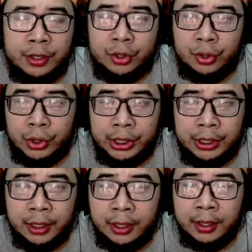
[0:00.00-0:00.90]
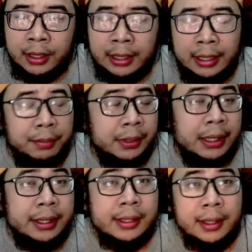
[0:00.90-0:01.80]
storynya akan dapat
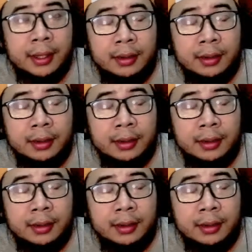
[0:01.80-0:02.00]
hadiah